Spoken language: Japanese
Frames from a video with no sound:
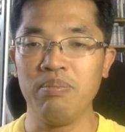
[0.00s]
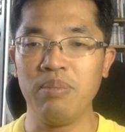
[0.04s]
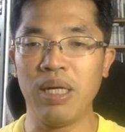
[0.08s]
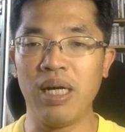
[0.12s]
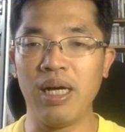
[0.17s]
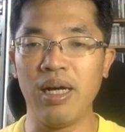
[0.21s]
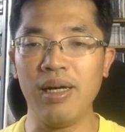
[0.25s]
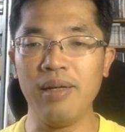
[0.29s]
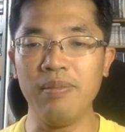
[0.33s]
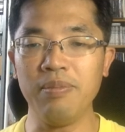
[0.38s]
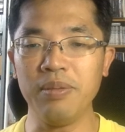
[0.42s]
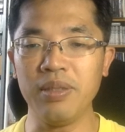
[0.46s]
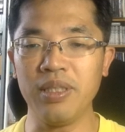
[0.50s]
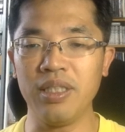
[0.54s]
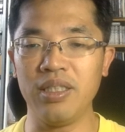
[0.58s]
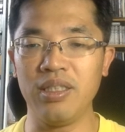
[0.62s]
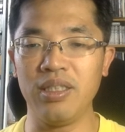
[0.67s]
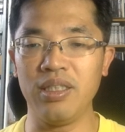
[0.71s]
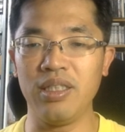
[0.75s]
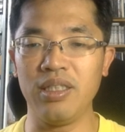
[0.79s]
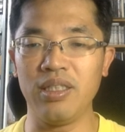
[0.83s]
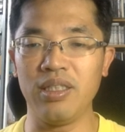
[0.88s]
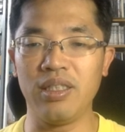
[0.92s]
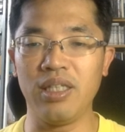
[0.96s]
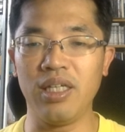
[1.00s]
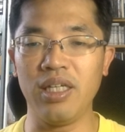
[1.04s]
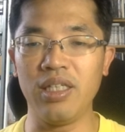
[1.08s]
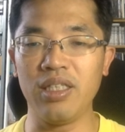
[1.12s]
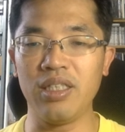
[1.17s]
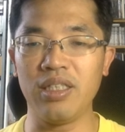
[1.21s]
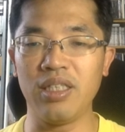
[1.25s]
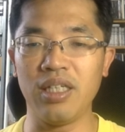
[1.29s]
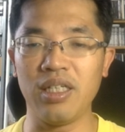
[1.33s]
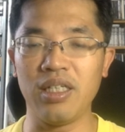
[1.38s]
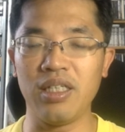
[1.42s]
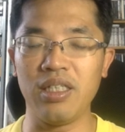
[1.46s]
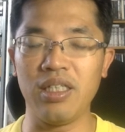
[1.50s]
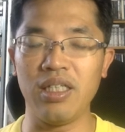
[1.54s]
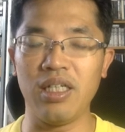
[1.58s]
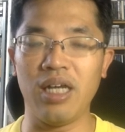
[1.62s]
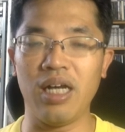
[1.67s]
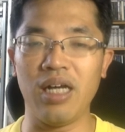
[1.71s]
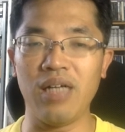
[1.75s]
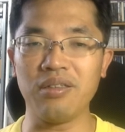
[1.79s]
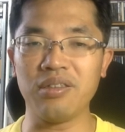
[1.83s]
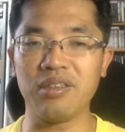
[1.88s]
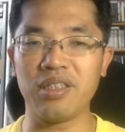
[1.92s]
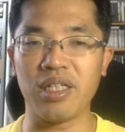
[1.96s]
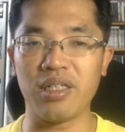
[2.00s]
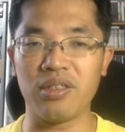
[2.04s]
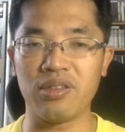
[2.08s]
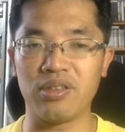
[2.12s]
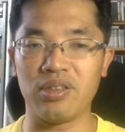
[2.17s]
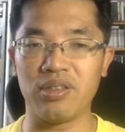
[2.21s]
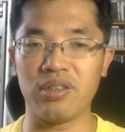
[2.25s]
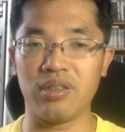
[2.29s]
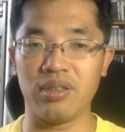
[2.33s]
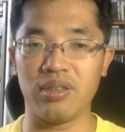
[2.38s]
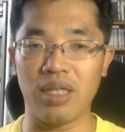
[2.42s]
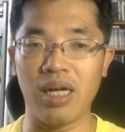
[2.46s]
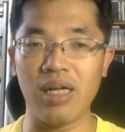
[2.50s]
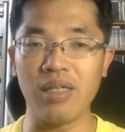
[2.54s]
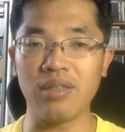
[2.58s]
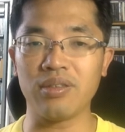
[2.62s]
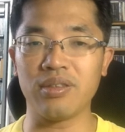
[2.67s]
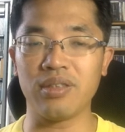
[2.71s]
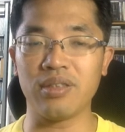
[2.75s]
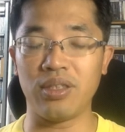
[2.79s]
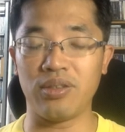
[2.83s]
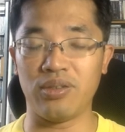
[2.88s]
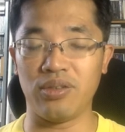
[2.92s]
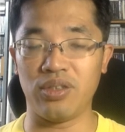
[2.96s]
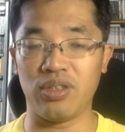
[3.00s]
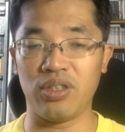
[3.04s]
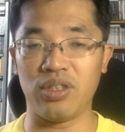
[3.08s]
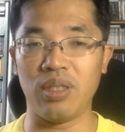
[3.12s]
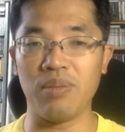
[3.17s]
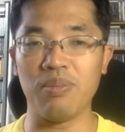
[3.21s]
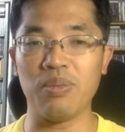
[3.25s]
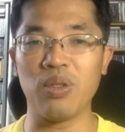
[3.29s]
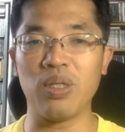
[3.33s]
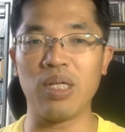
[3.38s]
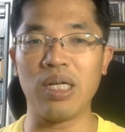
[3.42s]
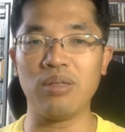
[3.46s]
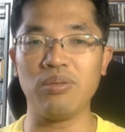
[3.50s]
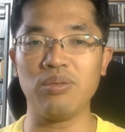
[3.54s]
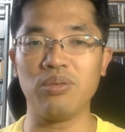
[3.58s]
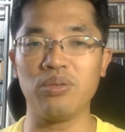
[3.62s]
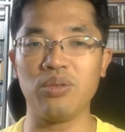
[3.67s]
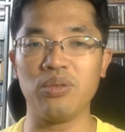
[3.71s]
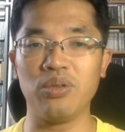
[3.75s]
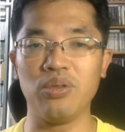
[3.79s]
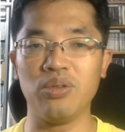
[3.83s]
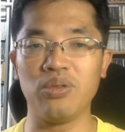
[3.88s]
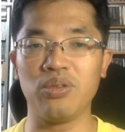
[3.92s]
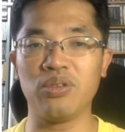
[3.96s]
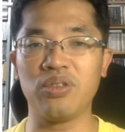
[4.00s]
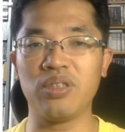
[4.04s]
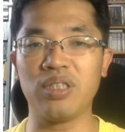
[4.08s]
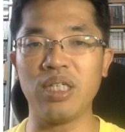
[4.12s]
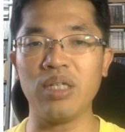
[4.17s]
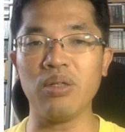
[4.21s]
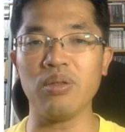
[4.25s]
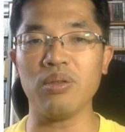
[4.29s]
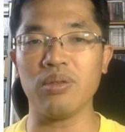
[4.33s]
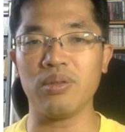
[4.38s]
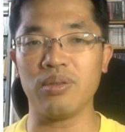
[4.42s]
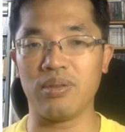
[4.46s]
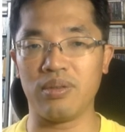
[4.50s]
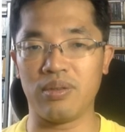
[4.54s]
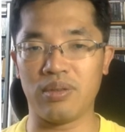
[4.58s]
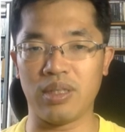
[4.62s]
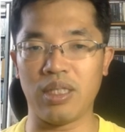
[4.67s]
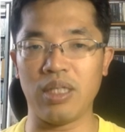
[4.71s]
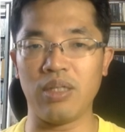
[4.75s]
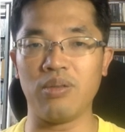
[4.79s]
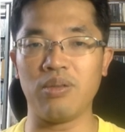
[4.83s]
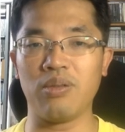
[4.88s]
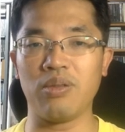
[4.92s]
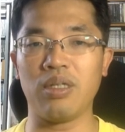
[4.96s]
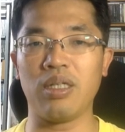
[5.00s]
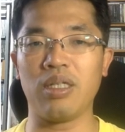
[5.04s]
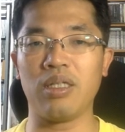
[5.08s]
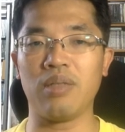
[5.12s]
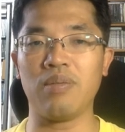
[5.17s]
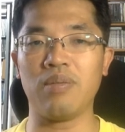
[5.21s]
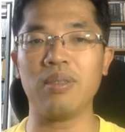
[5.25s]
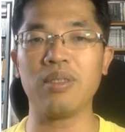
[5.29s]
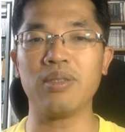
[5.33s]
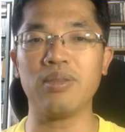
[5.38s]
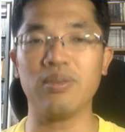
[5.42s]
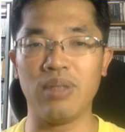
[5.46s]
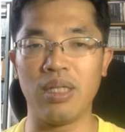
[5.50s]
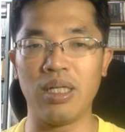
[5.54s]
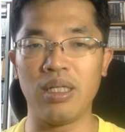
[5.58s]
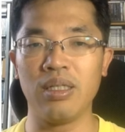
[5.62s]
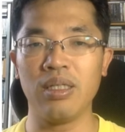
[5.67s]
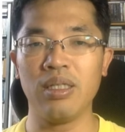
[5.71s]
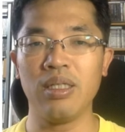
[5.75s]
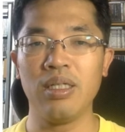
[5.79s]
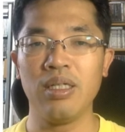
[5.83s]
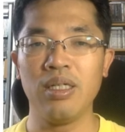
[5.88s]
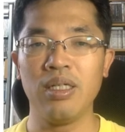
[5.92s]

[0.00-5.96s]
まあ、アプリに定期的にアクセスアクセスしてもらうという癖をつけることができますよね。